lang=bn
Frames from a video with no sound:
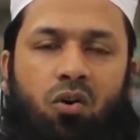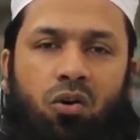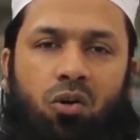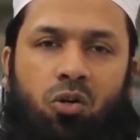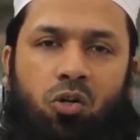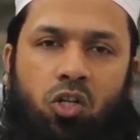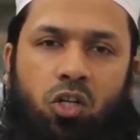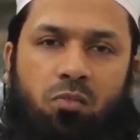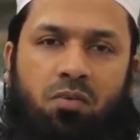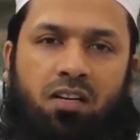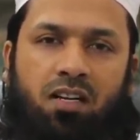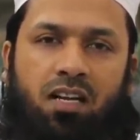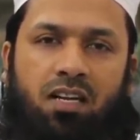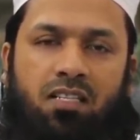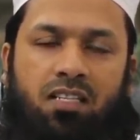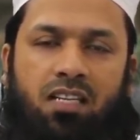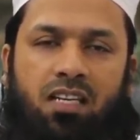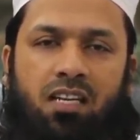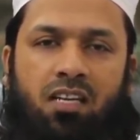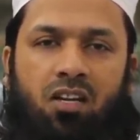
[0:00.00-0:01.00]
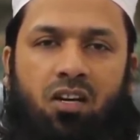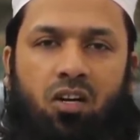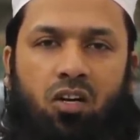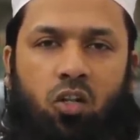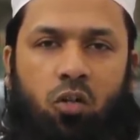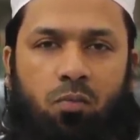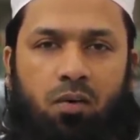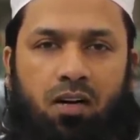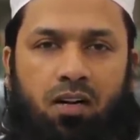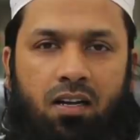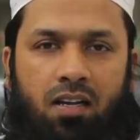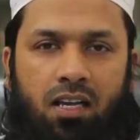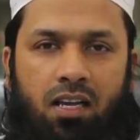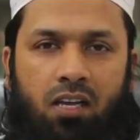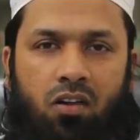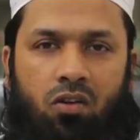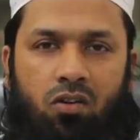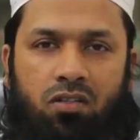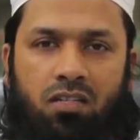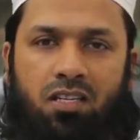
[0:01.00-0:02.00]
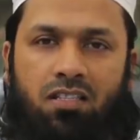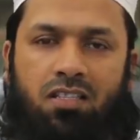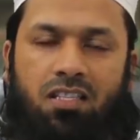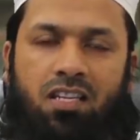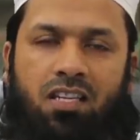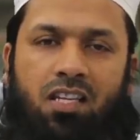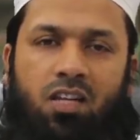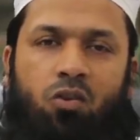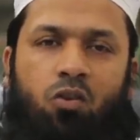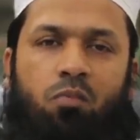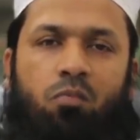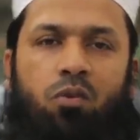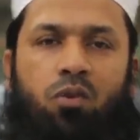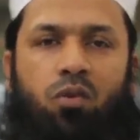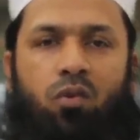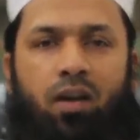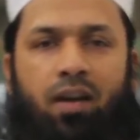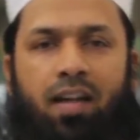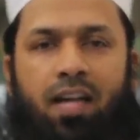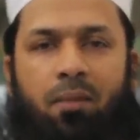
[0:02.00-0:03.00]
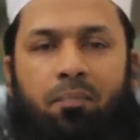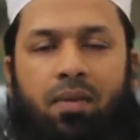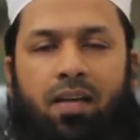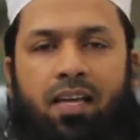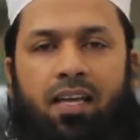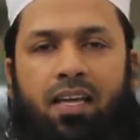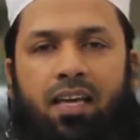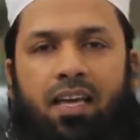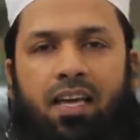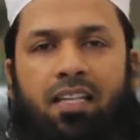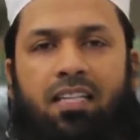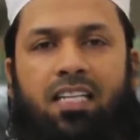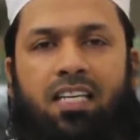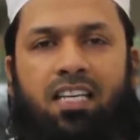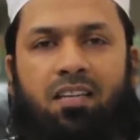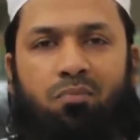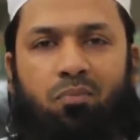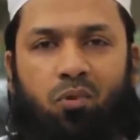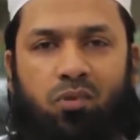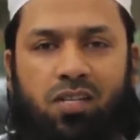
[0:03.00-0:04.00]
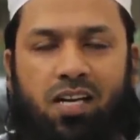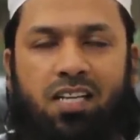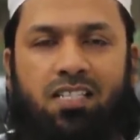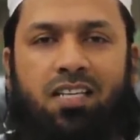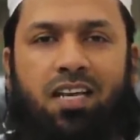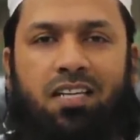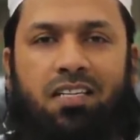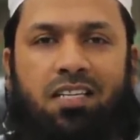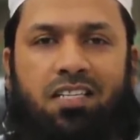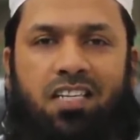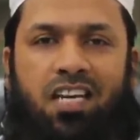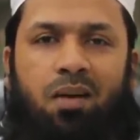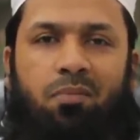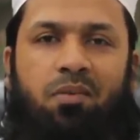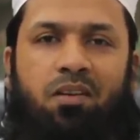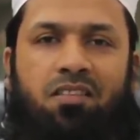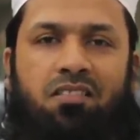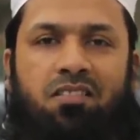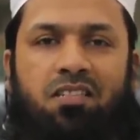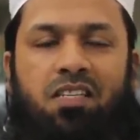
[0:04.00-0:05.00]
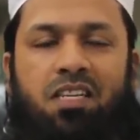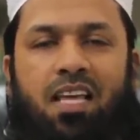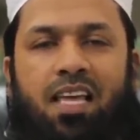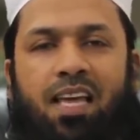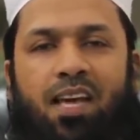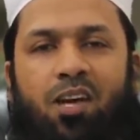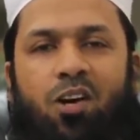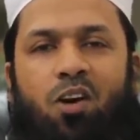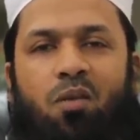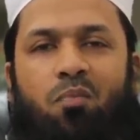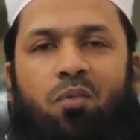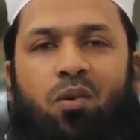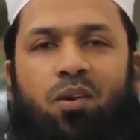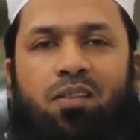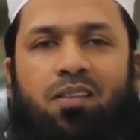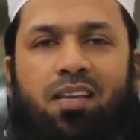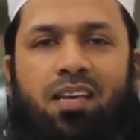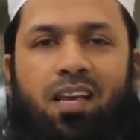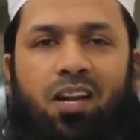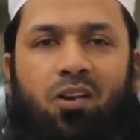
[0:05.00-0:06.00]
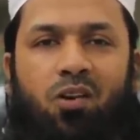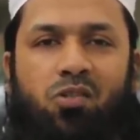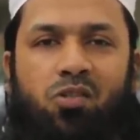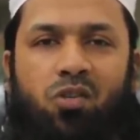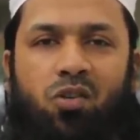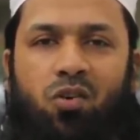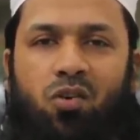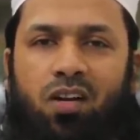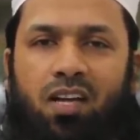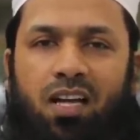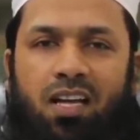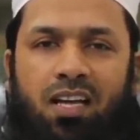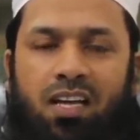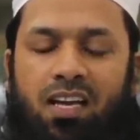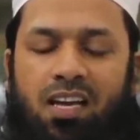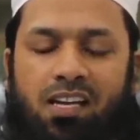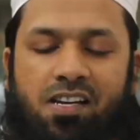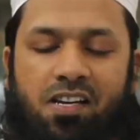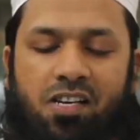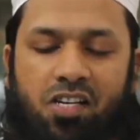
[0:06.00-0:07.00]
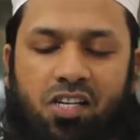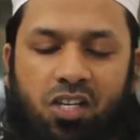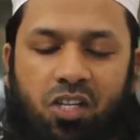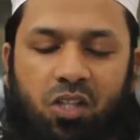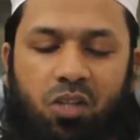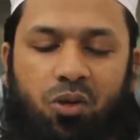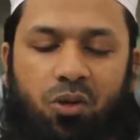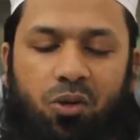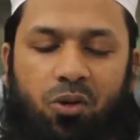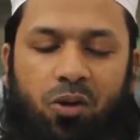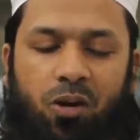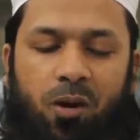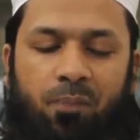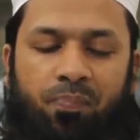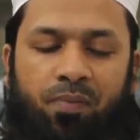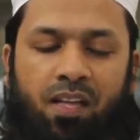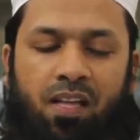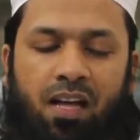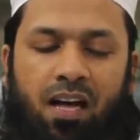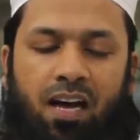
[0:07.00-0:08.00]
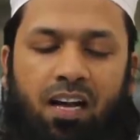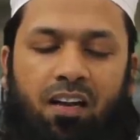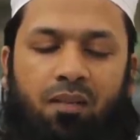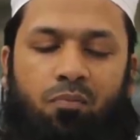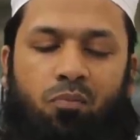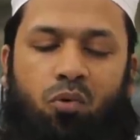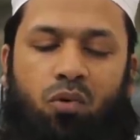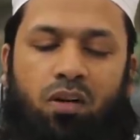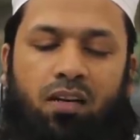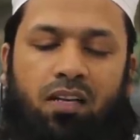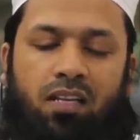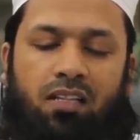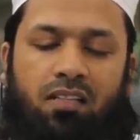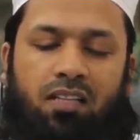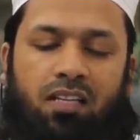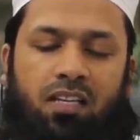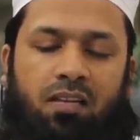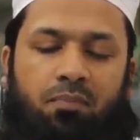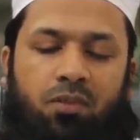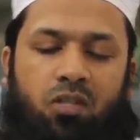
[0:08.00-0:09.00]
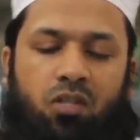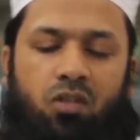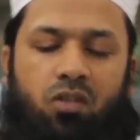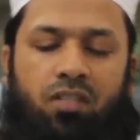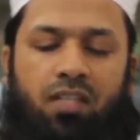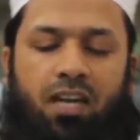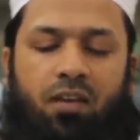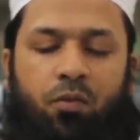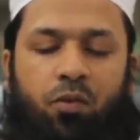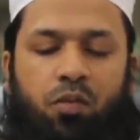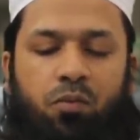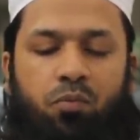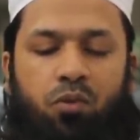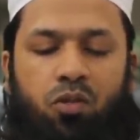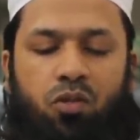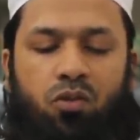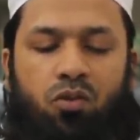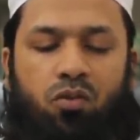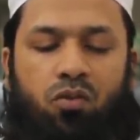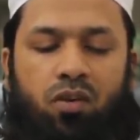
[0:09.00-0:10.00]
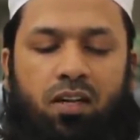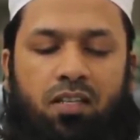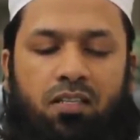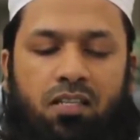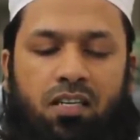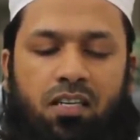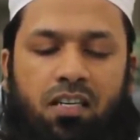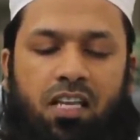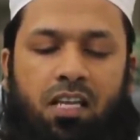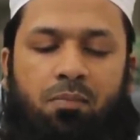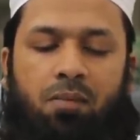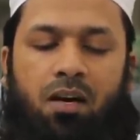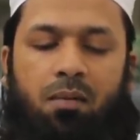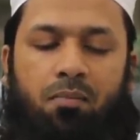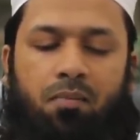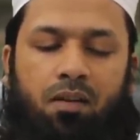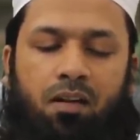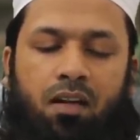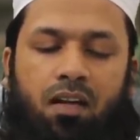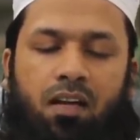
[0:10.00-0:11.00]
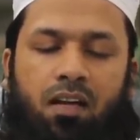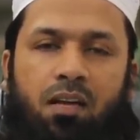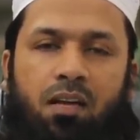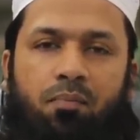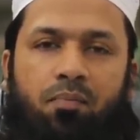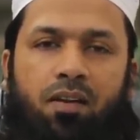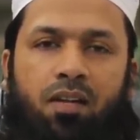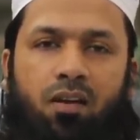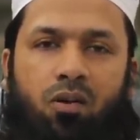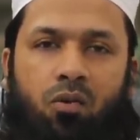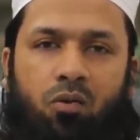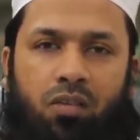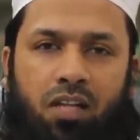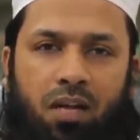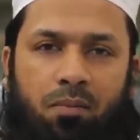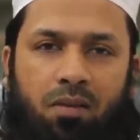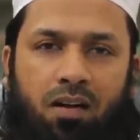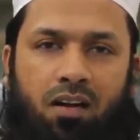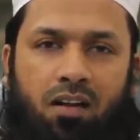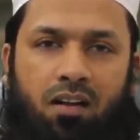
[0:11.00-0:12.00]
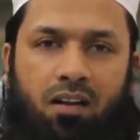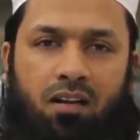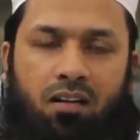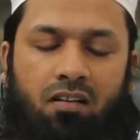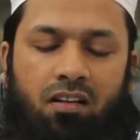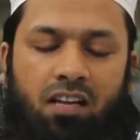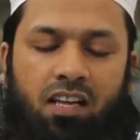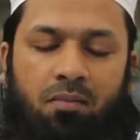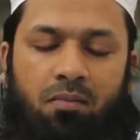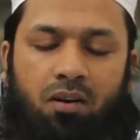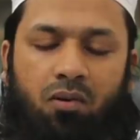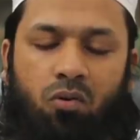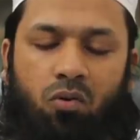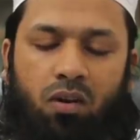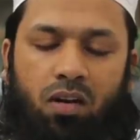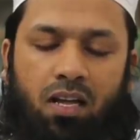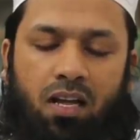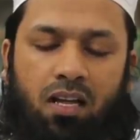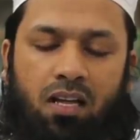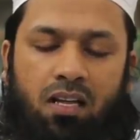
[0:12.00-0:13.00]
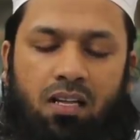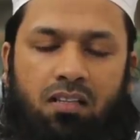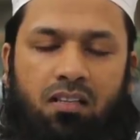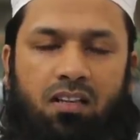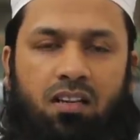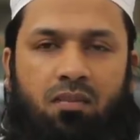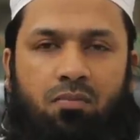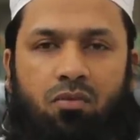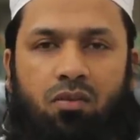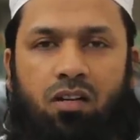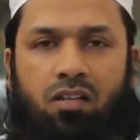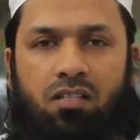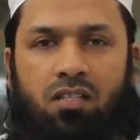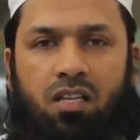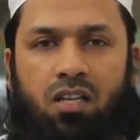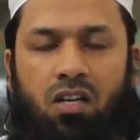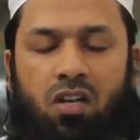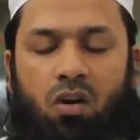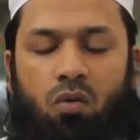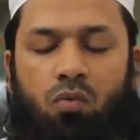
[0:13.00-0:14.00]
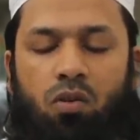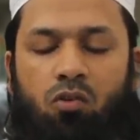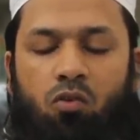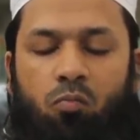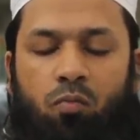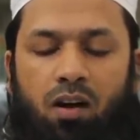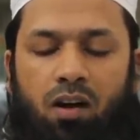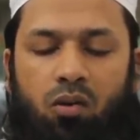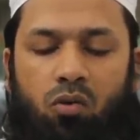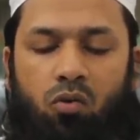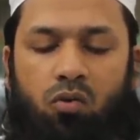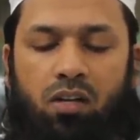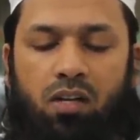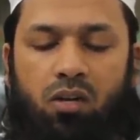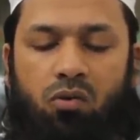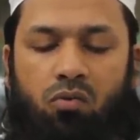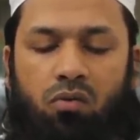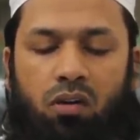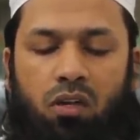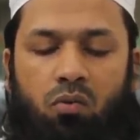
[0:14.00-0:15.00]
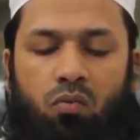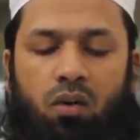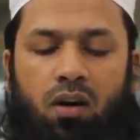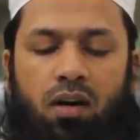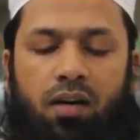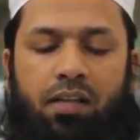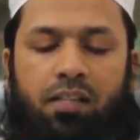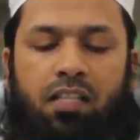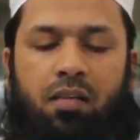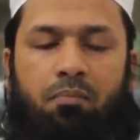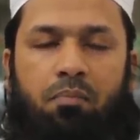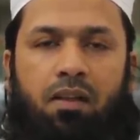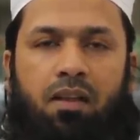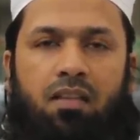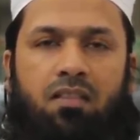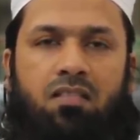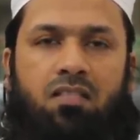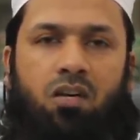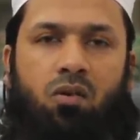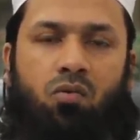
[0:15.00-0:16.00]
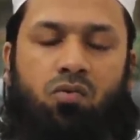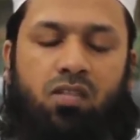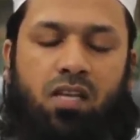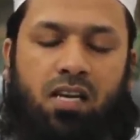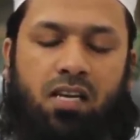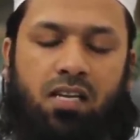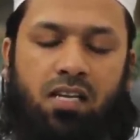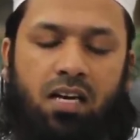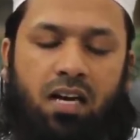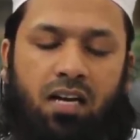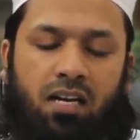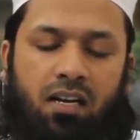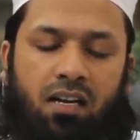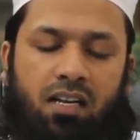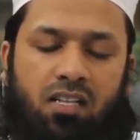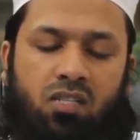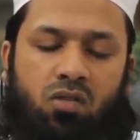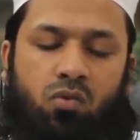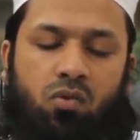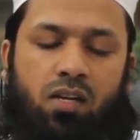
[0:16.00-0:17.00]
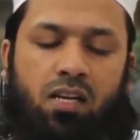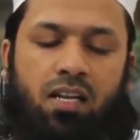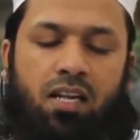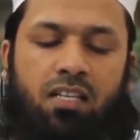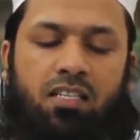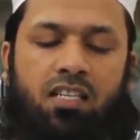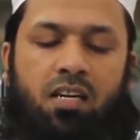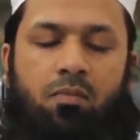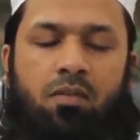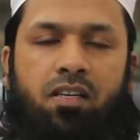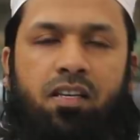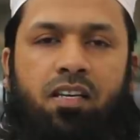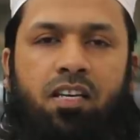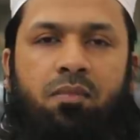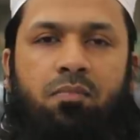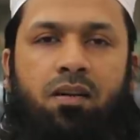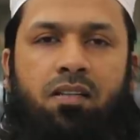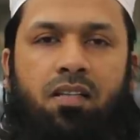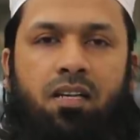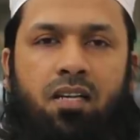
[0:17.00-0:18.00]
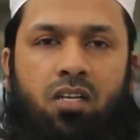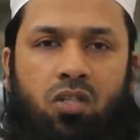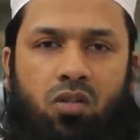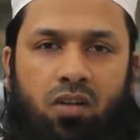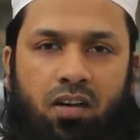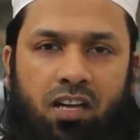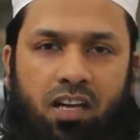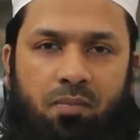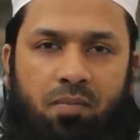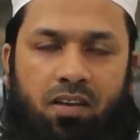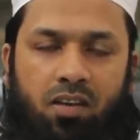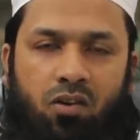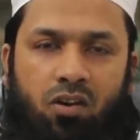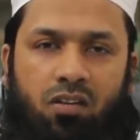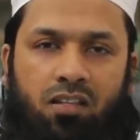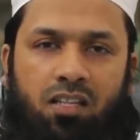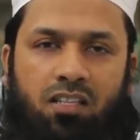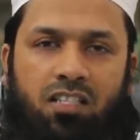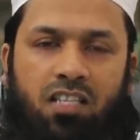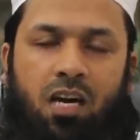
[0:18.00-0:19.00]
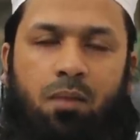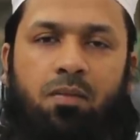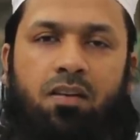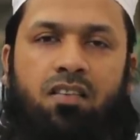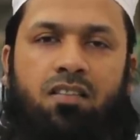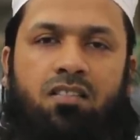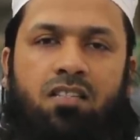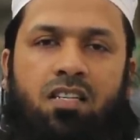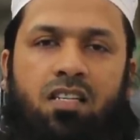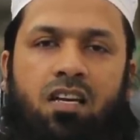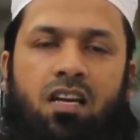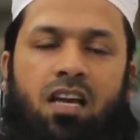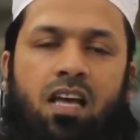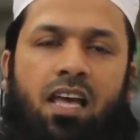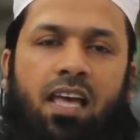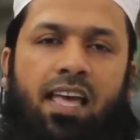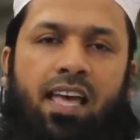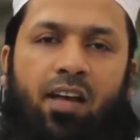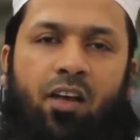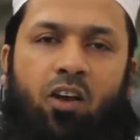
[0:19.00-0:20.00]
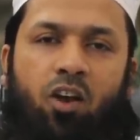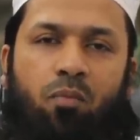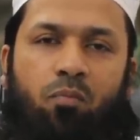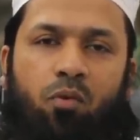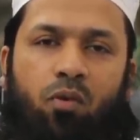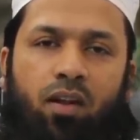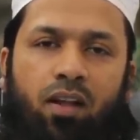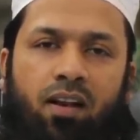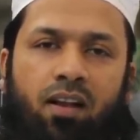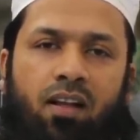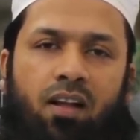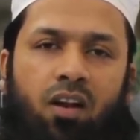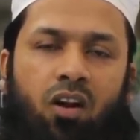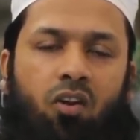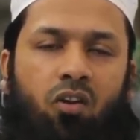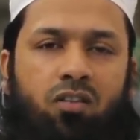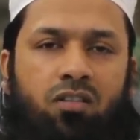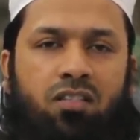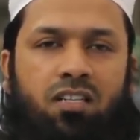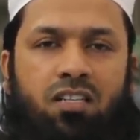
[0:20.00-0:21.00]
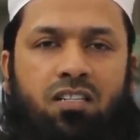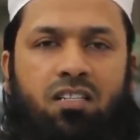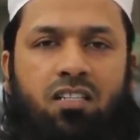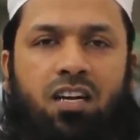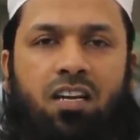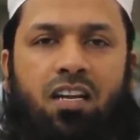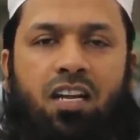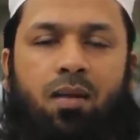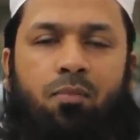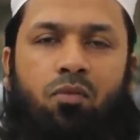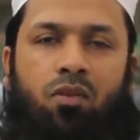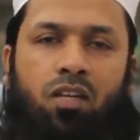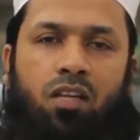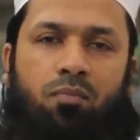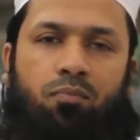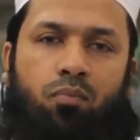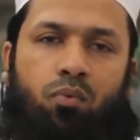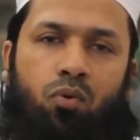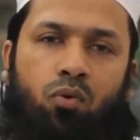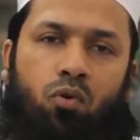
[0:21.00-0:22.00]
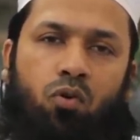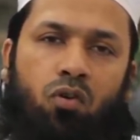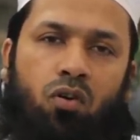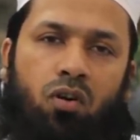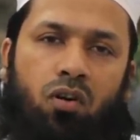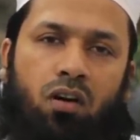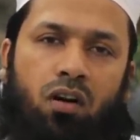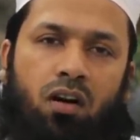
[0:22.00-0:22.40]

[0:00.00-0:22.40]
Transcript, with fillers: অন্য সবার কাছে তোমার এই লজ্জাস্থানকে গোপন করে রাখবে এ থেকে বোঝা যায় যে স্বামী স্ত্রী একে অপরের দিকে নজর করা এটি নিষিদ্ধ নয় আল মুগনিতে বিষয়টি আরও স্পষ্ট করেছেন ইমাম ইবনে কোদামা রাহিমাহুল্লাহ তিনি বলেছেন ওয়ুবাহুলি কুল্লি ওয়াহিদ ইবিনা জাউজাইনি আন্নাজরু ইলা জামি ইবাদানি সাহিবিহি অর্থাৎ স্বামী স্ত্রী একে অপরের লজ্জাস্থান এমনকি পুরো